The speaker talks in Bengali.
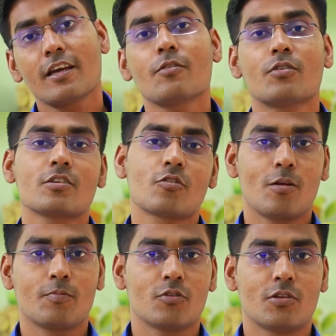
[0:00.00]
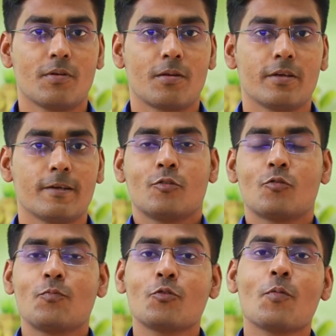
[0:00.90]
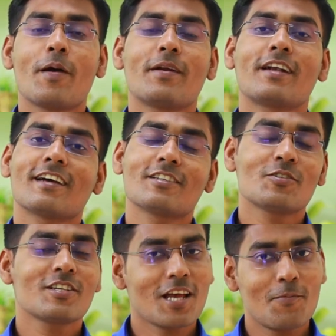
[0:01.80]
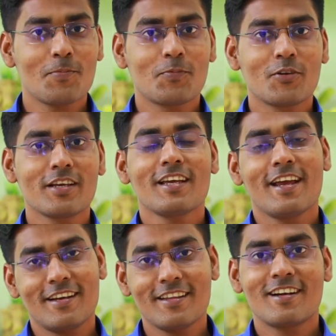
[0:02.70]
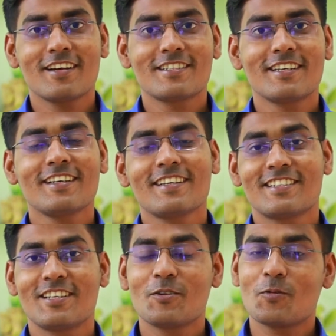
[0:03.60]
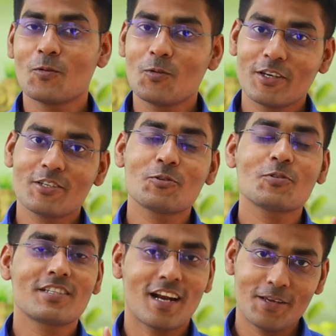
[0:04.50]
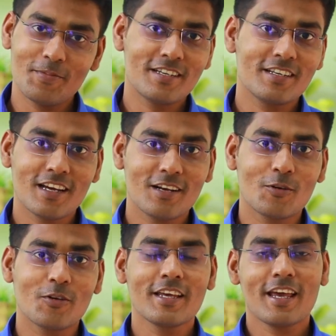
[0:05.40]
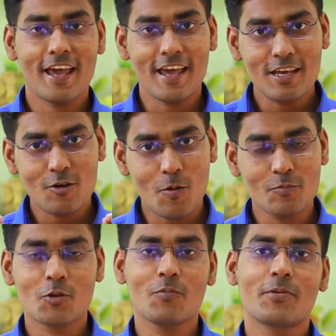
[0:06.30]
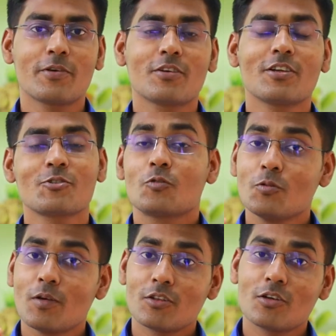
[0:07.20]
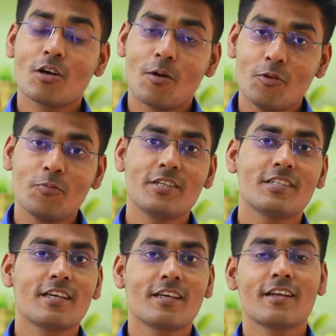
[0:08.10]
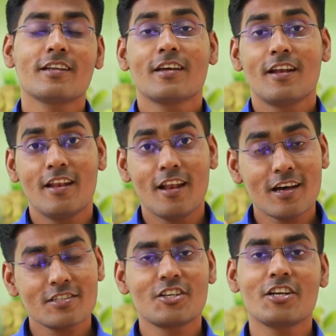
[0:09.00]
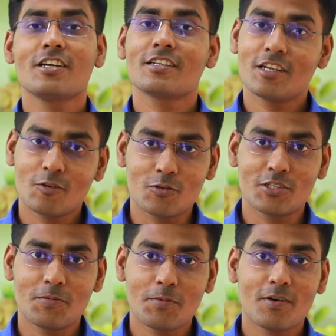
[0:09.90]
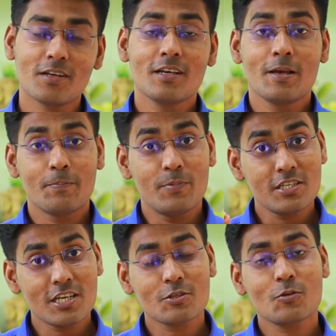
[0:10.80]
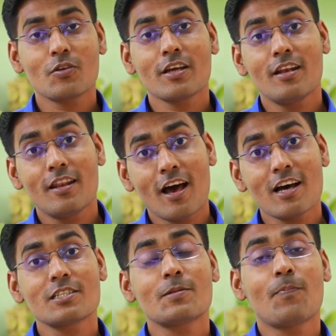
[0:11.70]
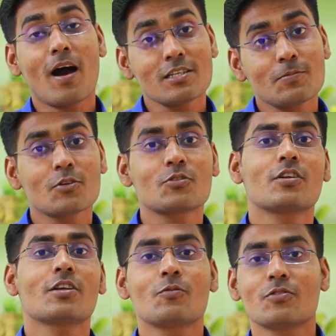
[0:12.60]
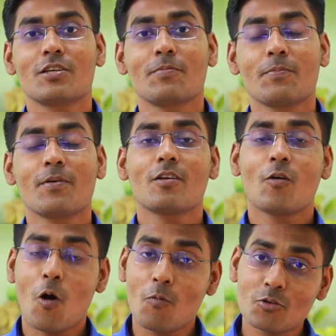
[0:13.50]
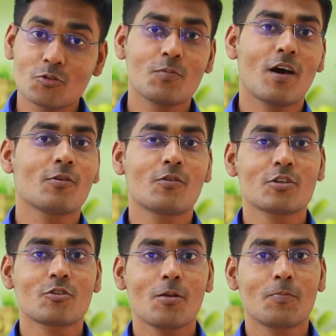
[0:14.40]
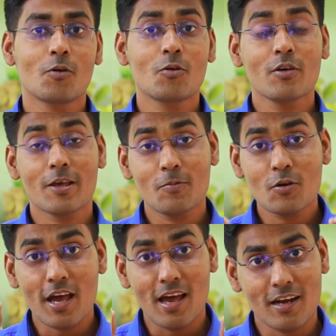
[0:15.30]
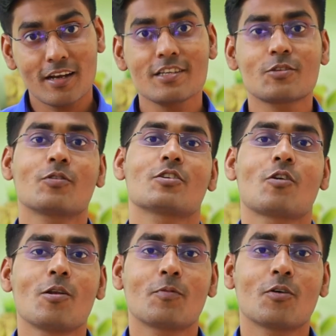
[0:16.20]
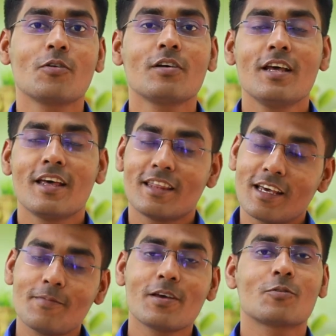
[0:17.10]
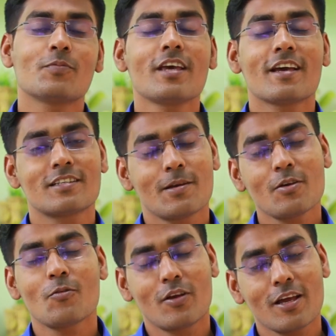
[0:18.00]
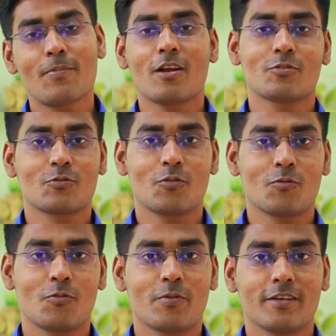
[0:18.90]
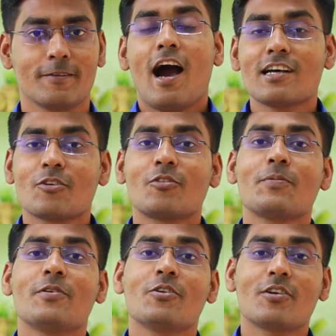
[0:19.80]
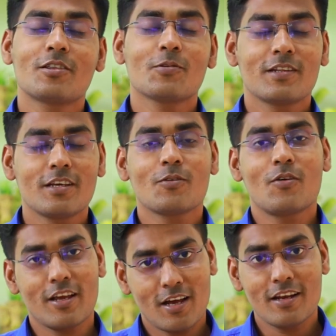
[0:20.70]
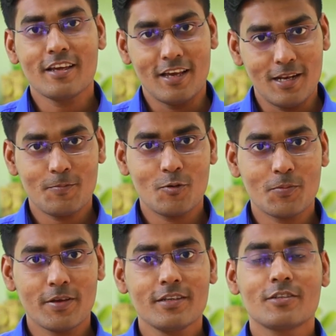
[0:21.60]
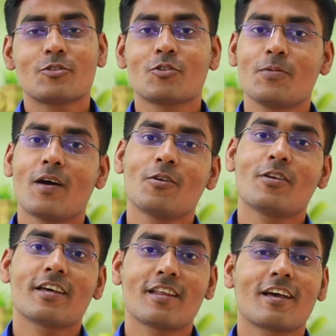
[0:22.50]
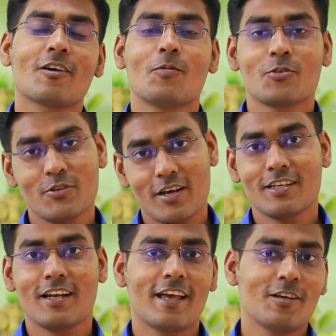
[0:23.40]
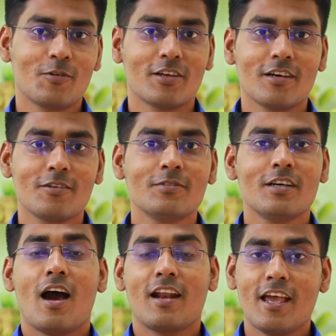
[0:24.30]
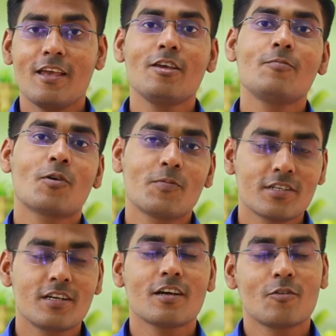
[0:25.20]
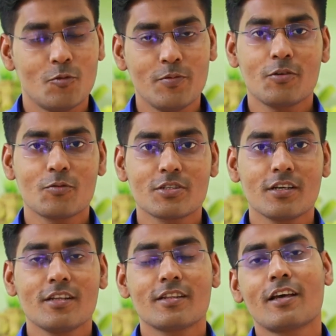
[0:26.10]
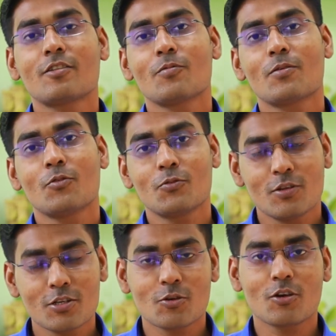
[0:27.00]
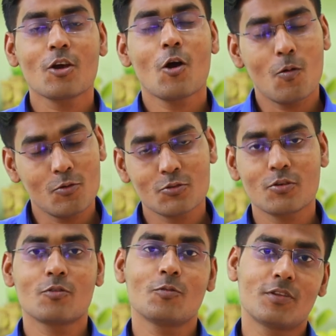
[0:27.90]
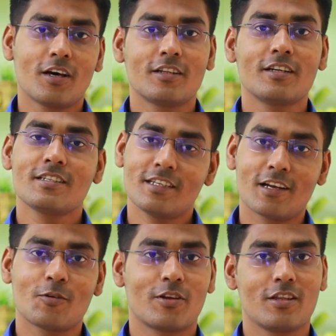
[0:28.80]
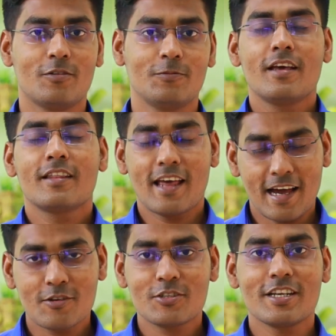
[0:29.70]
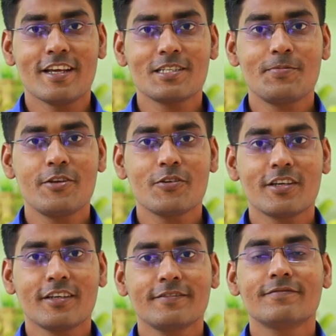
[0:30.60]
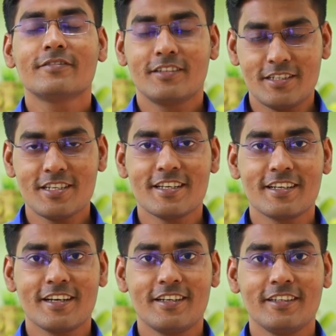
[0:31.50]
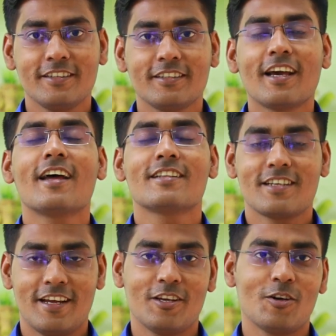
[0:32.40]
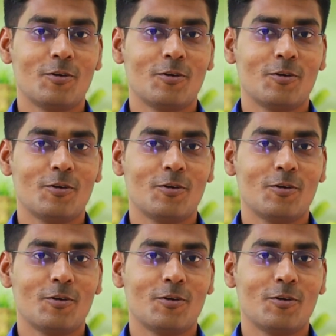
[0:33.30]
থেকেই ওটা সলভ করতে পারবে তো পুরো ব্যাপারটাকে যদি সাম আপ করি এটা দাঁড়াচ্ছে যে কোনো কিছু স্টাডি মেটেরিয়াল নয় এই কম সময়ের ভেতরে শুধুমাত্র ডাব্লিউবিজেই e এর লাস্ট টেন ইয়ার্সের কোশ্চেন পেপার বিশেষ করে লাস্ট পাঁচ বছরের কোশ্চেন পেপার অবশ্যই ভালো করে সলভ করো এবং অ্যানালাইজ করে সলভ করো দেখবে তুমি এক্সামে অনেক ভালো স্কোর করবে আশা করি ভিডিওটা তোমাদের অনেকখানি হেল্প করবে যদি ভালো লেগে থাকে অবশ্যই একটা লাইক করে দাও আর এই ইনফরমেশনটা খুবই ক্রুশাল তাই তোমার বন্ধুদের সঙ্গে অবশ্যই খুব তাড়াতাড়ি শেয়ার করে দাও দেখা হচ্ছে নেক্সট ভিডিওতে দিস ইজ এনকেডি অ্যান্ড সাইনিং